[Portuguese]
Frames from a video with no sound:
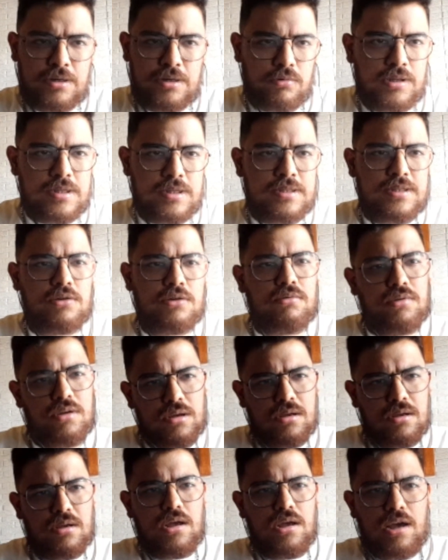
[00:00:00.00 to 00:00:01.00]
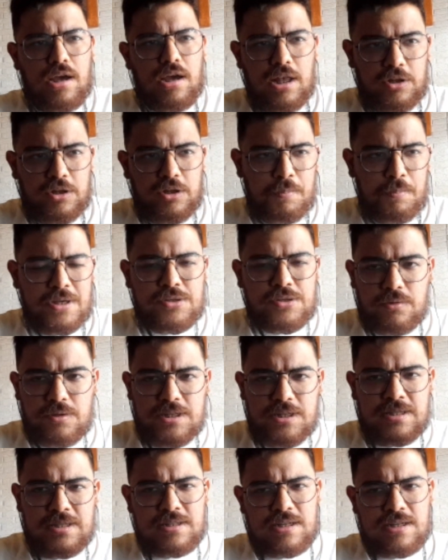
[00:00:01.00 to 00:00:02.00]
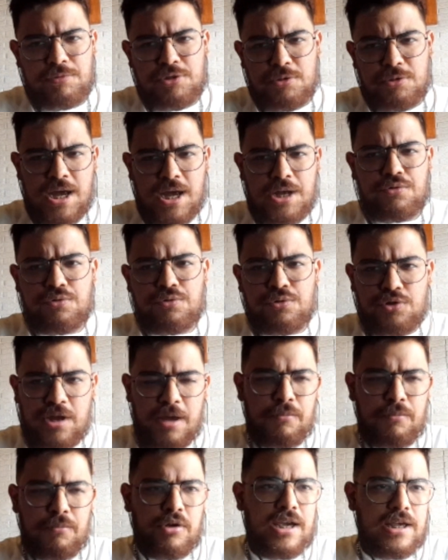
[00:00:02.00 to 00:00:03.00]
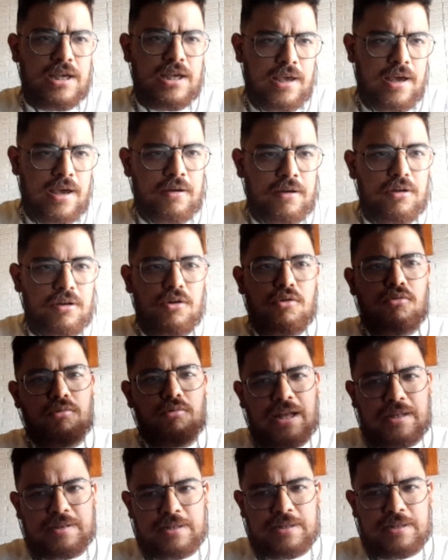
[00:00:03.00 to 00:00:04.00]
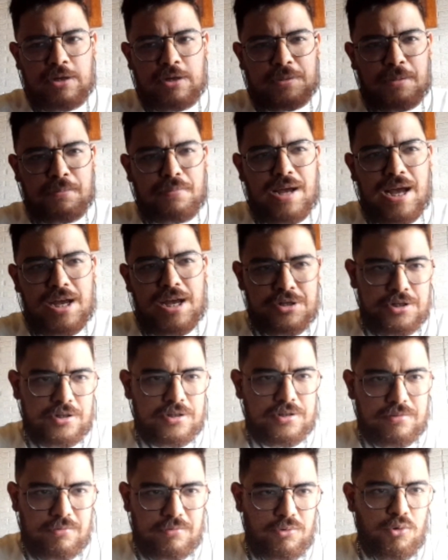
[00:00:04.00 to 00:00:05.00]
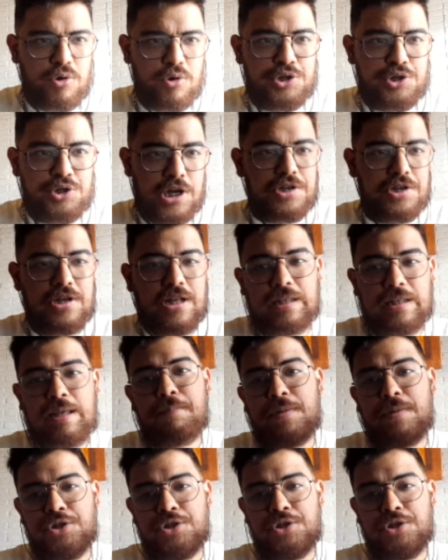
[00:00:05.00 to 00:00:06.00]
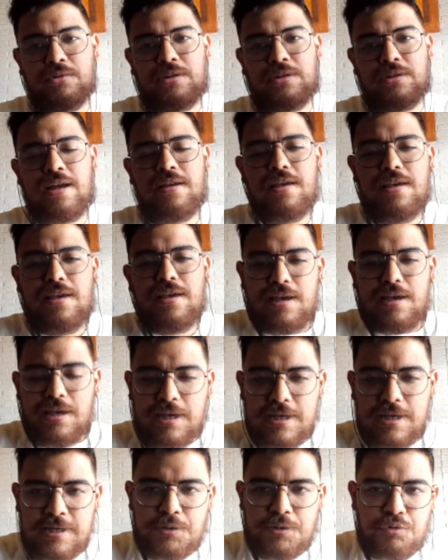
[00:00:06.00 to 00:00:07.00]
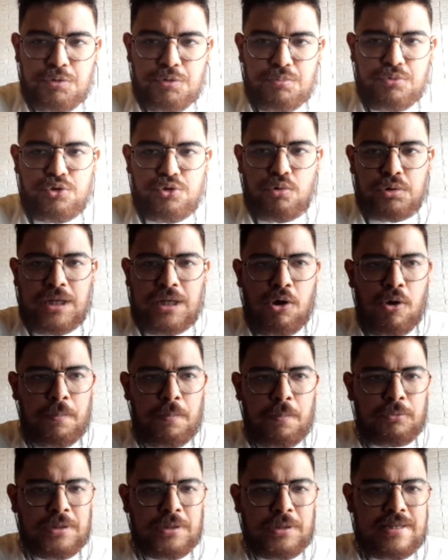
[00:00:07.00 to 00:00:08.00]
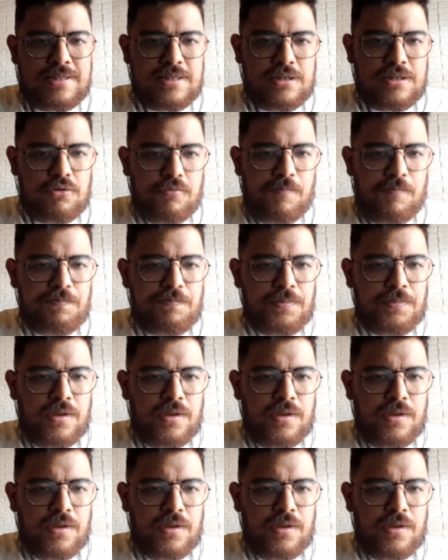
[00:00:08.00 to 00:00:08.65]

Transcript: aconteceu, ele não passou nos exames médicos, o Remo queria um lateral para mais urgente, era até para disputar esse último jogo da Copa do Brasil.